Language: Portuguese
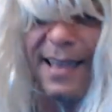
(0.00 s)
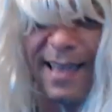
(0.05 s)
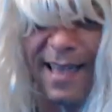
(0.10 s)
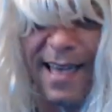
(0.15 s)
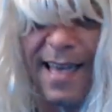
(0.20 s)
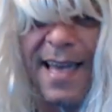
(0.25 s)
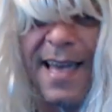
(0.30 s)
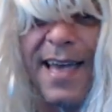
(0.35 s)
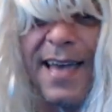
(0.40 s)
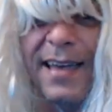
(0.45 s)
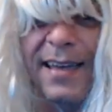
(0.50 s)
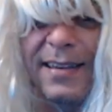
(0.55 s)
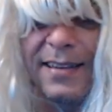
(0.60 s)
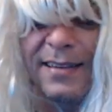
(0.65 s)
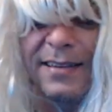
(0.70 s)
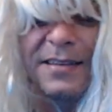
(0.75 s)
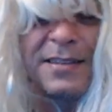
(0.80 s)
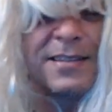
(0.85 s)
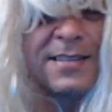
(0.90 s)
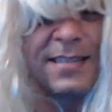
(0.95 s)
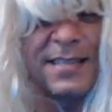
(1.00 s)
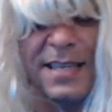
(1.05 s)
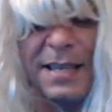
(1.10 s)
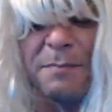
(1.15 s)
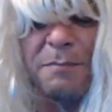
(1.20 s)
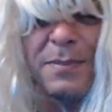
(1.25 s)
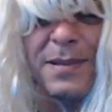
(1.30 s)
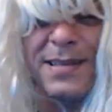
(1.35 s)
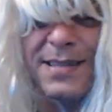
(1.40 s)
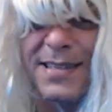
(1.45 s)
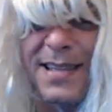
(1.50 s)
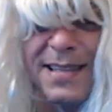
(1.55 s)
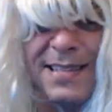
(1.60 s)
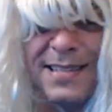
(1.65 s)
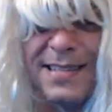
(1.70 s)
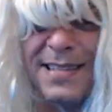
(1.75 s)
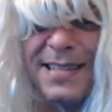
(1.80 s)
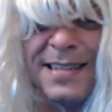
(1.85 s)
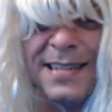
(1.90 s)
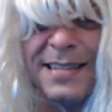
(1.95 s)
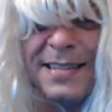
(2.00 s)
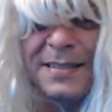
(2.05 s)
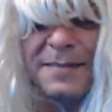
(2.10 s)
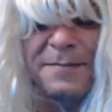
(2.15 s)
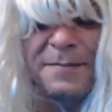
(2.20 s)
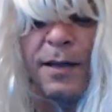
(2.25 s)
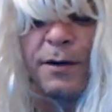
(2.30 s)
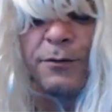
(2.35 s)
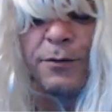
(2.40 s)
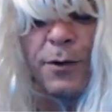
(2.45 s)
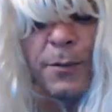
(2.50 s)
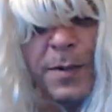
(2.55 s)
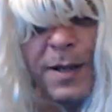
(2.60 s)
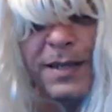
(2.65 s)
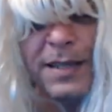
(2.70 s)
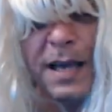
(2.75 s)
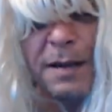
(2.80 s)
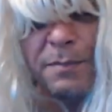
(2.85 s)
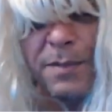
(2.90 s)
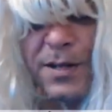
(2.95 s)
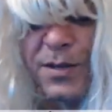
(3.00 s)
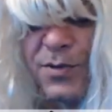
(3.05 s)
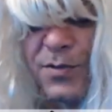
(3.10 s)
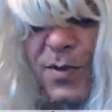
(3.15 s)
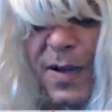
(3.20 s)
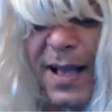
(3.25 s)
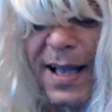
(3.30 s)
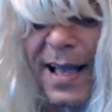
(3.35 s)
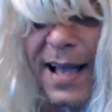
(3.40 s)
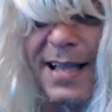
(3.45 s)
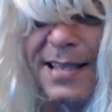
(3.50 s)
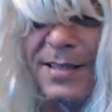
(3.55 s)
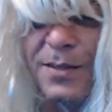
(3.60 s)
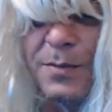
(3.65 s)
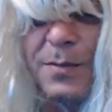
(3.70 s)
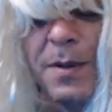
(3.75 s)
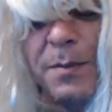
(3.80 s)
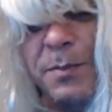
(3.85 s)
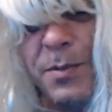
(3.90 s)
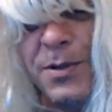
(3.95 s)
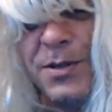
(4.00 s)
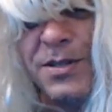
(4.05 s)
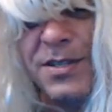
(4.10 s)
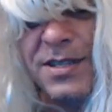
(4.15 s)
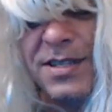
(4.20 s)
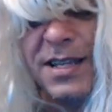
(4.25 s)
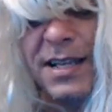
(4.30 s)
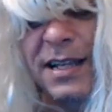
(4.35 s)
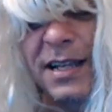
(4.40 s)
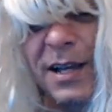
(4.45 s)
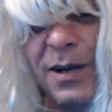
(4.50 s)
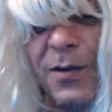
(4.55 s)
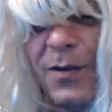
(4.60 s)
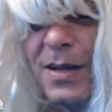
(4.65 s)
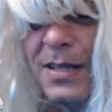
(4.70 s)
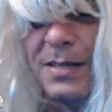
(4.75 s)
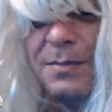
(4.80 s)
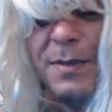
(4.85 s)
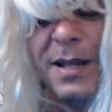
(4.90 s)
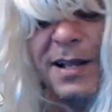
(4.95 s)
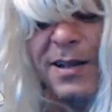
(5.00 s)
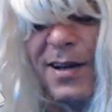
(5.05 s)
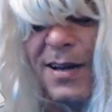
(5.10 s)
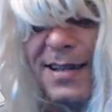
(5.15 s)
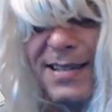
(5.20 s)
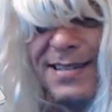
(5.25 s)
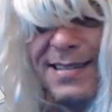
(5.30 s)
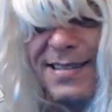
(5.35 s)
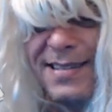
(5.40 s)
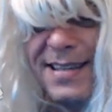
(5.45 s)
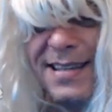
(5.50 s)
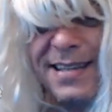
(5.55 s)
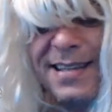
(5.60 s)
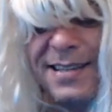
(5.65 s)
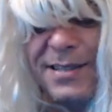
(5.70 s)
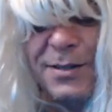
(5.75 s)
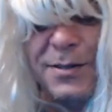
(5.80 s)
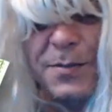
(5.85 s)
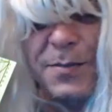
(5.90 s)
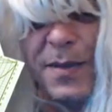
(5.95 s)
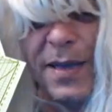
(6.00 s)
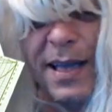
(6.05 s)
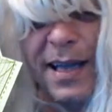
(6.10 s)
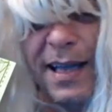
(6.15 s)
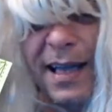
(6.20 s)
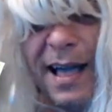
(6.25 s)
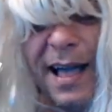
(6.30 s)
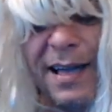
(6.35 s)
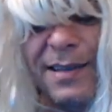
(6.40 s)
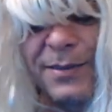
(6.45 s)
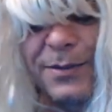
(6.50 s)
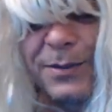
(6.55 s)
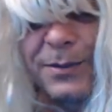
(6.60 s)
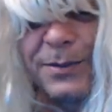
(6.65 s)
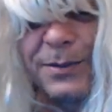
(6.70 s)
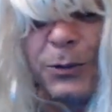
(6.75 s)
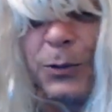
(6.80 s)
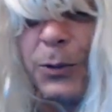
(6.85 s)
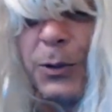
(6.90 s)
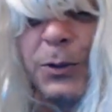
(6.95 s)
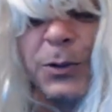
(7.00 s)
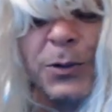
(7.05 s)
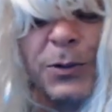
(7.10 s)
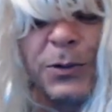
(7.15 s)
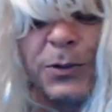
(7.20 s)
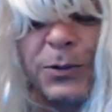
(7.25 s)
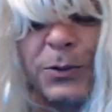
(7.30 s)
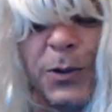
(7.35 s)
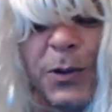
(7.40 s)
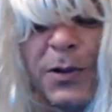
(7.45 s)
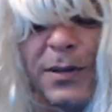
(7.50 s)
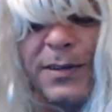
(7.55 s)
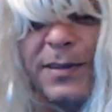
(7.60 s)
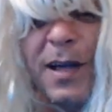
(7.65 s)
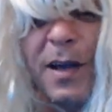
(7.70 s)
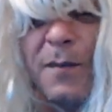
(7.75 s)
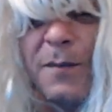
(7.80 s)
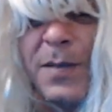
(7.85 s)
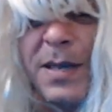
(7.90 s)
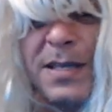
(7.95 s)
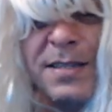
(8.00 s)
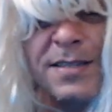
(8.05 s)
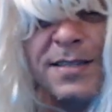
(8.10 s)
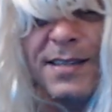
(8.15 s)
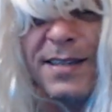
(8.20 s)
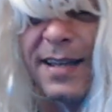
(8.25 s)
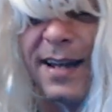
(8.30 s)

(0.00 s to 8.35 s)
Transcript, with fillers: É, simples assim. Eu vou mandar para sua casa uma apostila com as melhores dicas do mercado, tudo totalmente